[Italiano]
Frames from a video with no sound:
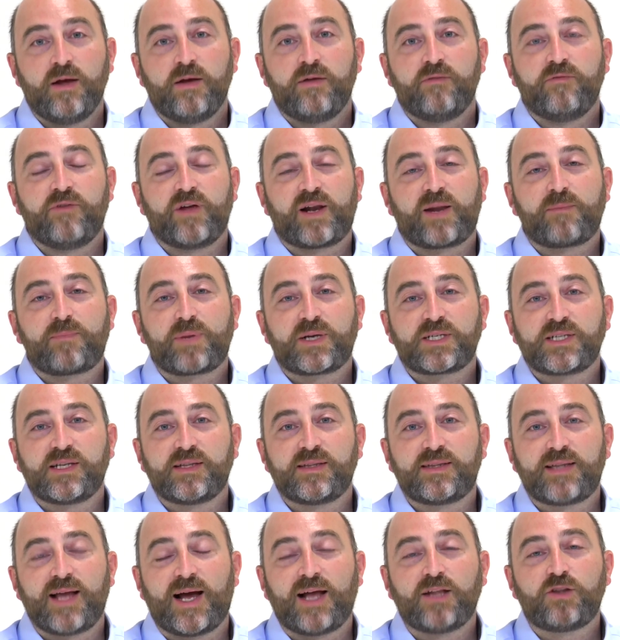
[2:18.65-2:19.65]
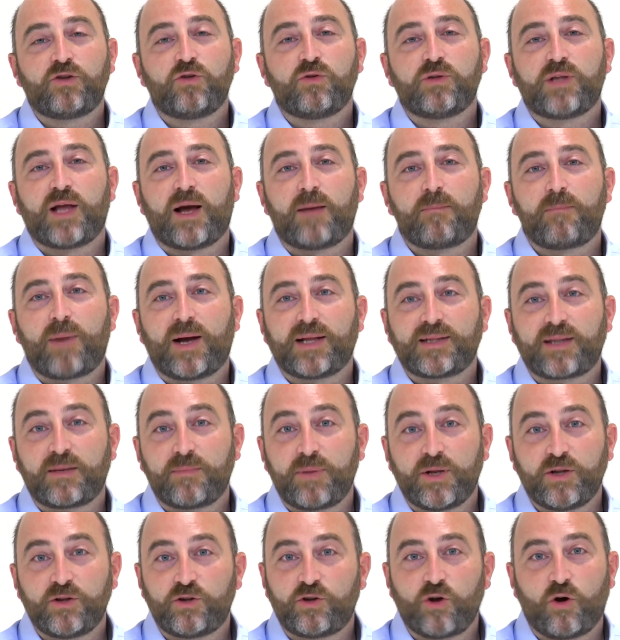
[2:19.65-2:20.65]
Verrà presentato da padre
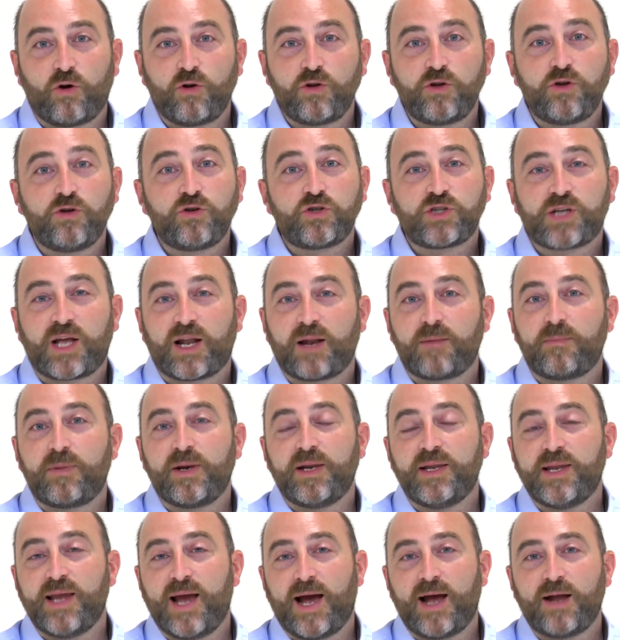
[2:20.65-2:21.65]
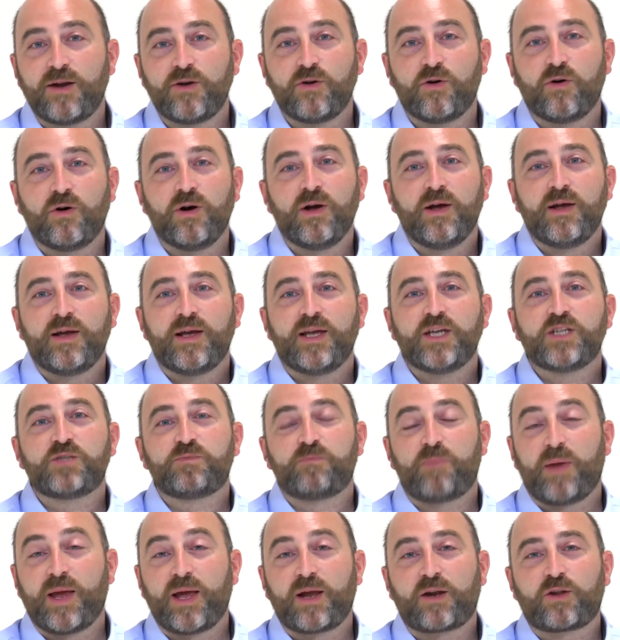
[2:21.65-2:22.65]
Bentoglio, scalabrignano
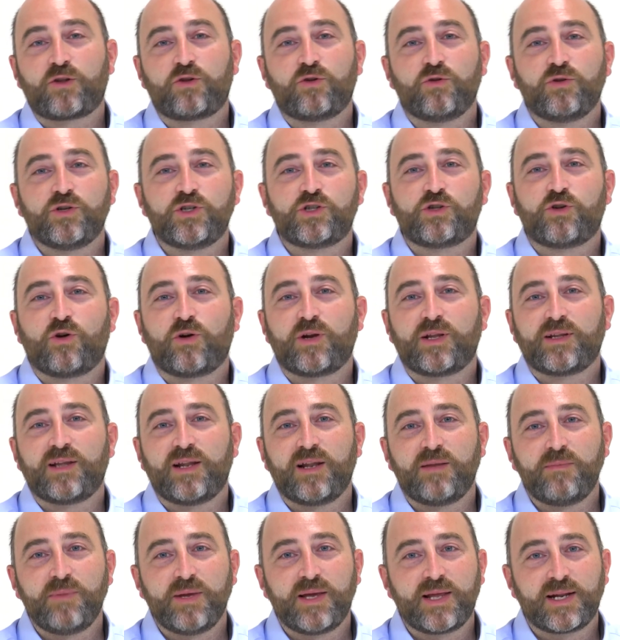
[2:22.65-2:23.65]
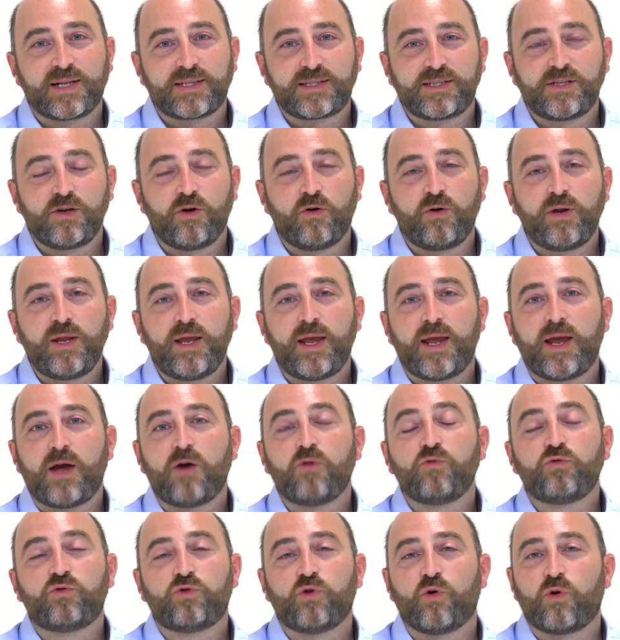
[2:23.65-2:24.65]
esperto in storia delle migrazioni e
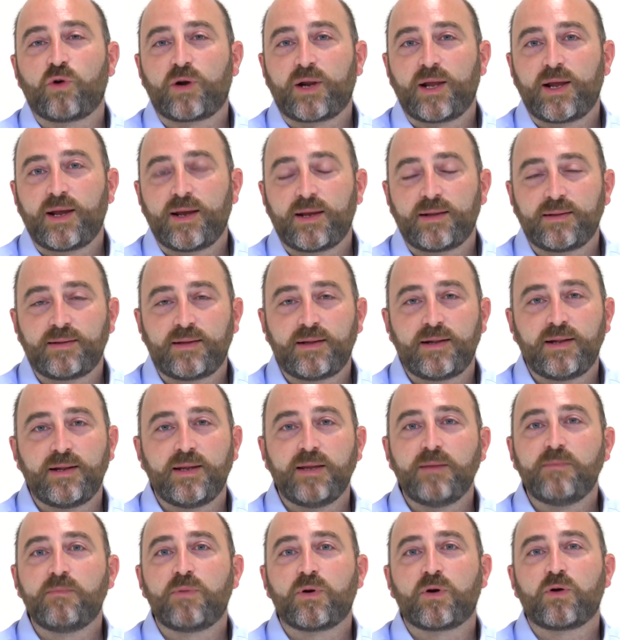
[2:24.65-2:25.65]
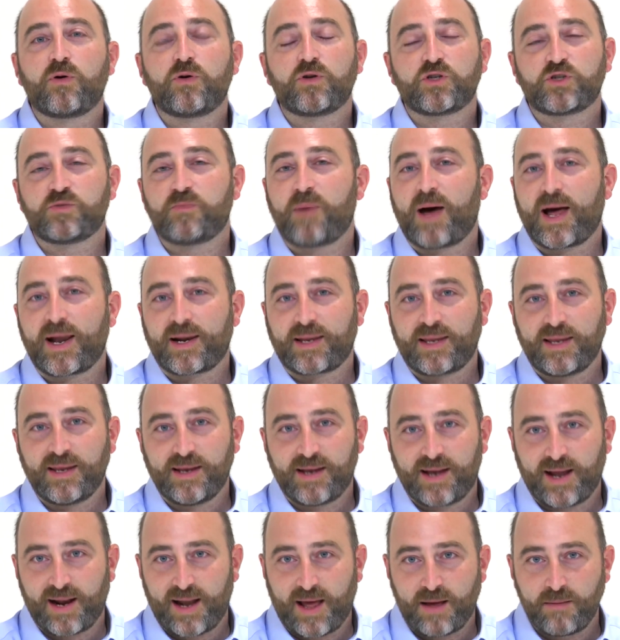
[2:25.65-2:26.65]
autore del libro Sbarchi in
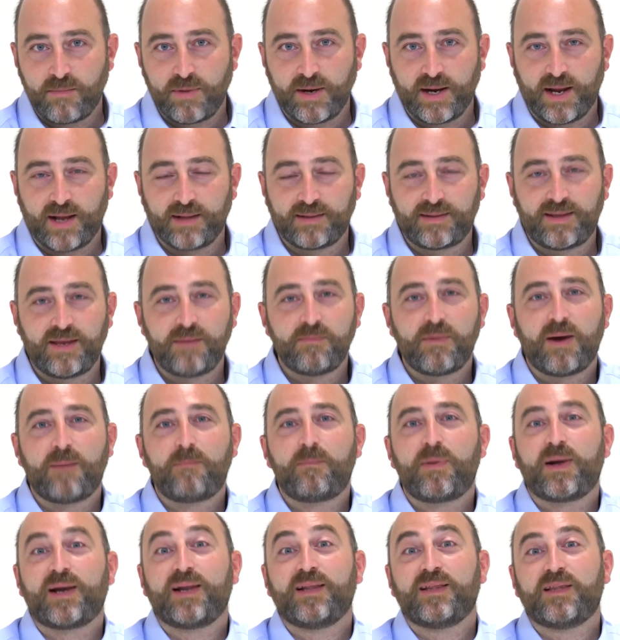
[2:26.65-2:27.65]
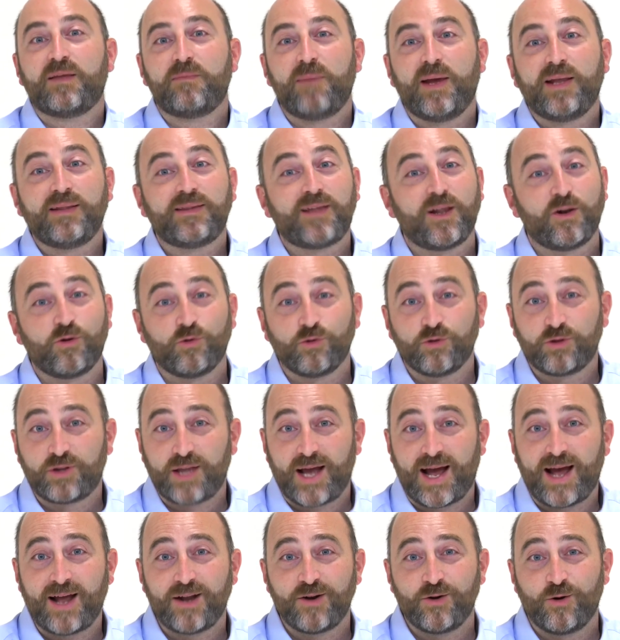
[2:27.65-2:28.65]
Calabria, tema apparentemente
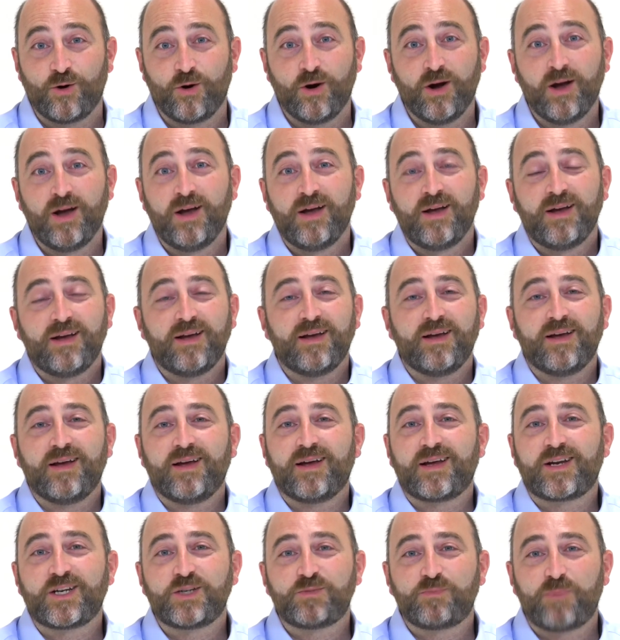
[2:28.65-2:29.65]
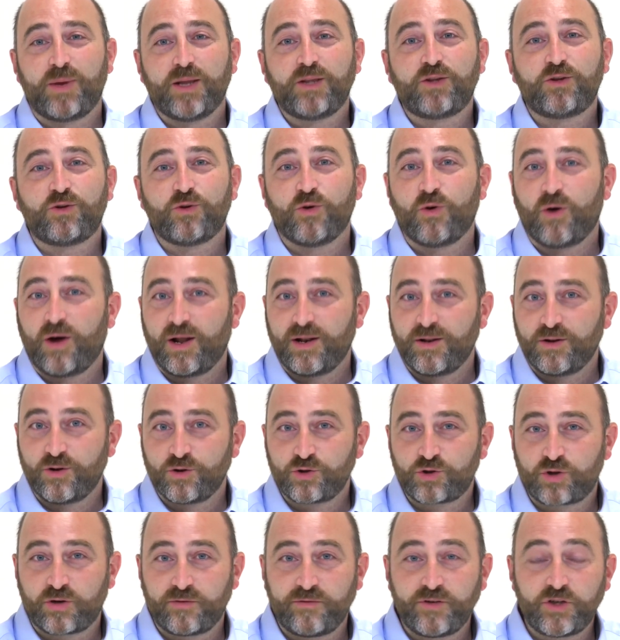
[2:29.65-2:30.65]
lontano eh, rispetto al
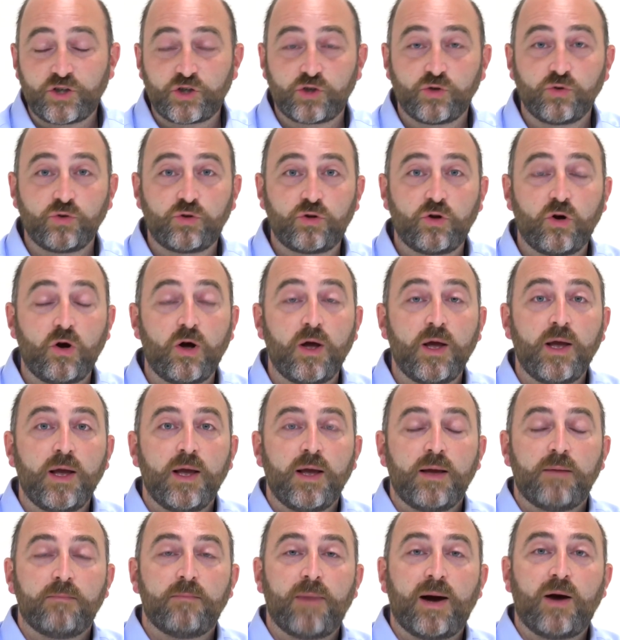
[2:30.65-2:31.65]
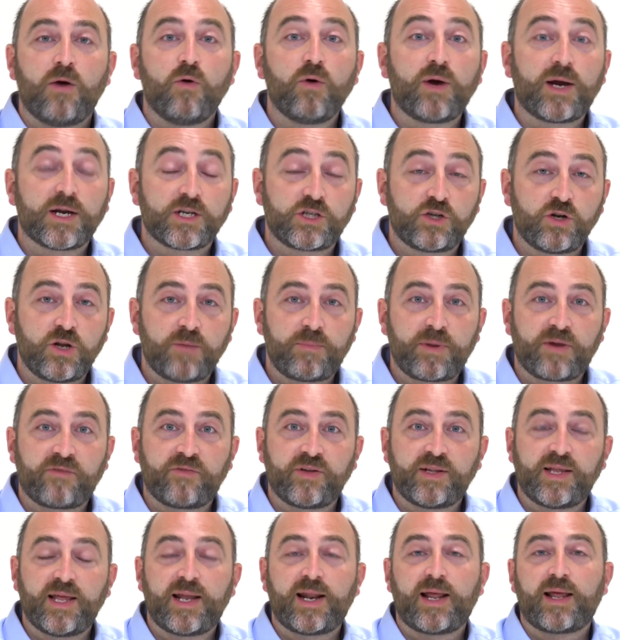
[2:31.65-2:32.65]
nostro vissuto, ma occasione per
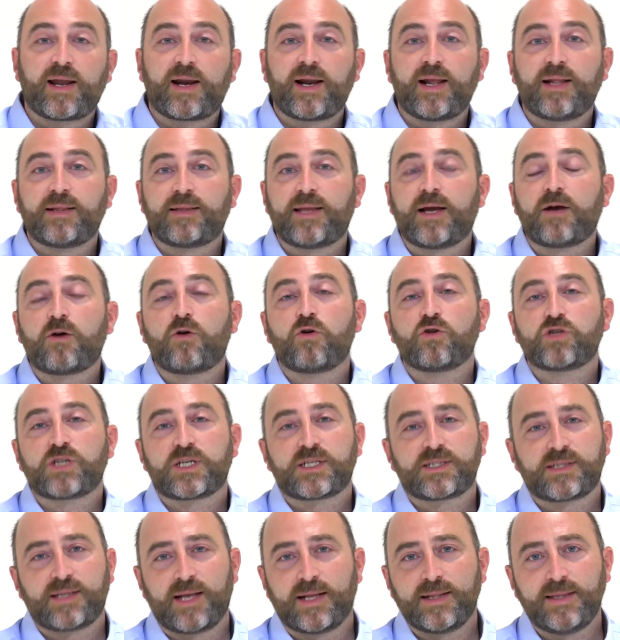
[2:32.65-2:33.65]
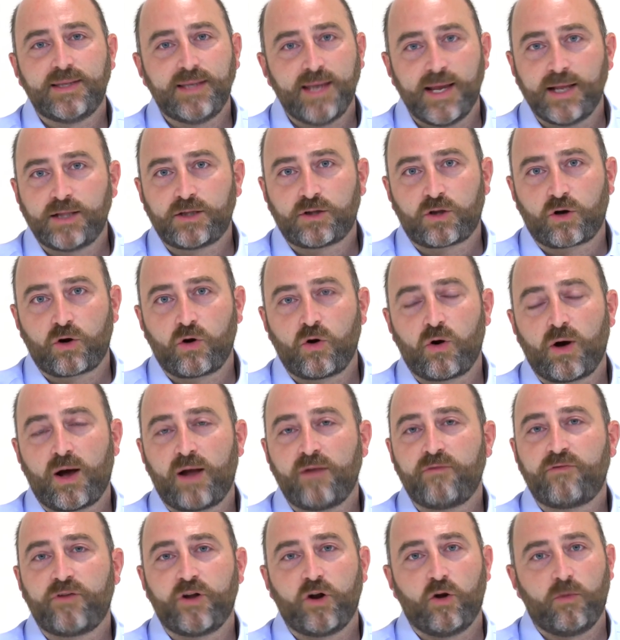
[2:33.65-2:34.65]
vedere in realtà cosa sta dietro
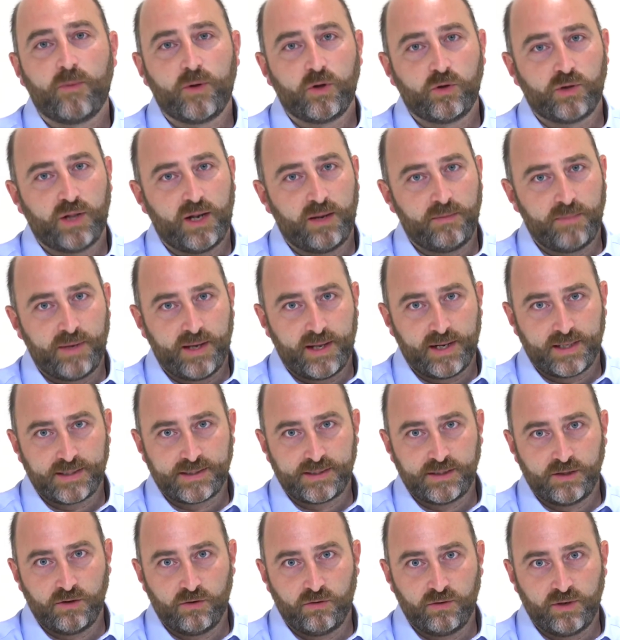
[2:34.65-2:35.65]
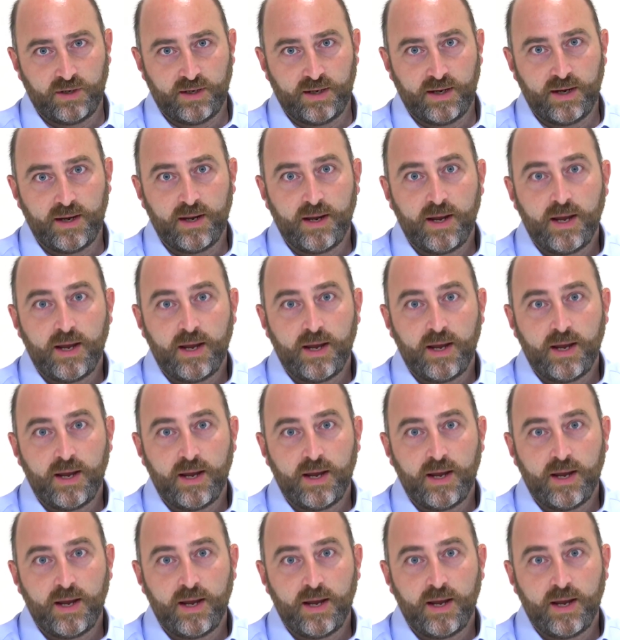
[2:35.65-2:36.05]
al fenomeno delle migrazioni.